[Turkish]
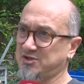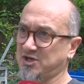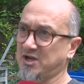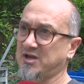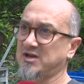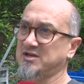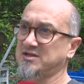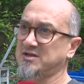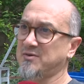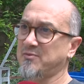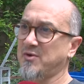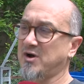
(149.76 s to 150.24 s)

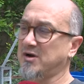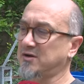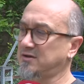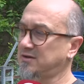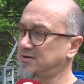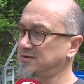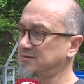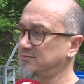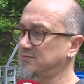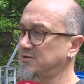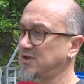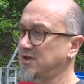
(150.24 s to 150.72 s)
araca
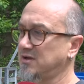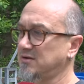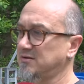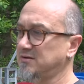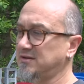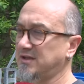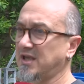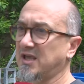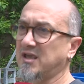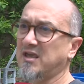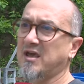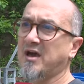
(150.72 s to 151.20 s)
baktığımda
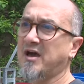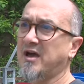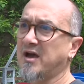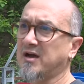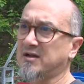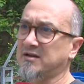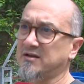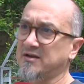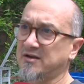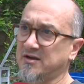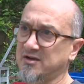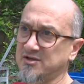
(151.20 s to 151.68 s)
denge
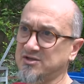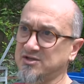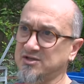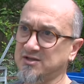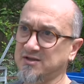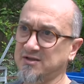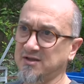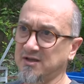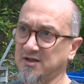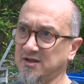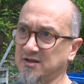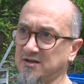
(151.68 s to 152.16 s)
ayakları açık
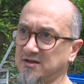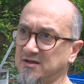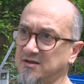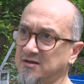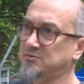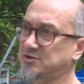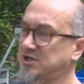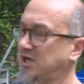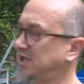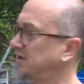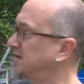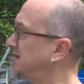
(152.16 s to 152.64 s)
değildi.
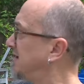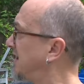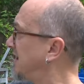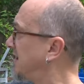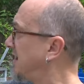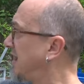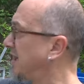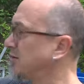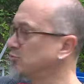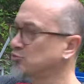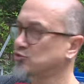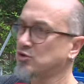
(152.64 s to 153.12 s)
Şantiyenin
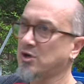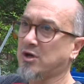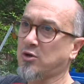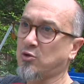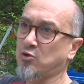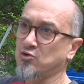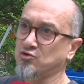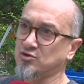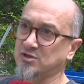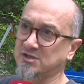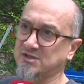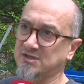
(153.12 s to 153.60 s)
en uzak
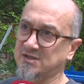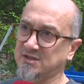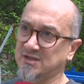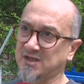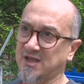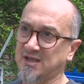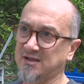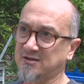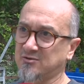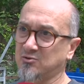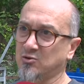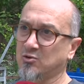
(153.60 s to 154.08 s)
köşesindeydi.
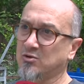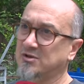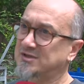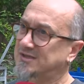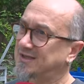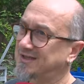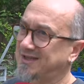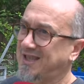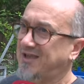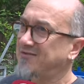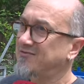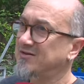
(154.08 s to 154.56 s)
Dolayısıyla
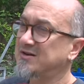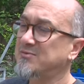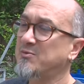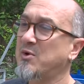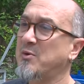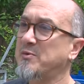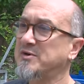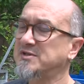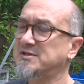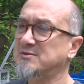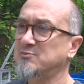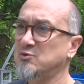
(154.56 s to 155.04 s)

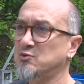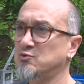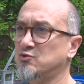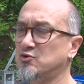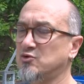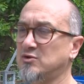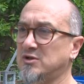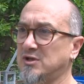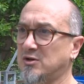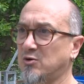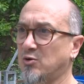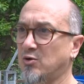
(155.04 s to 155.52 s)
devrilmemesi mümkün
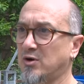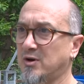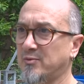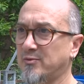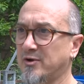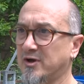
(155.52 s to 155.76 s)
değil öyle bir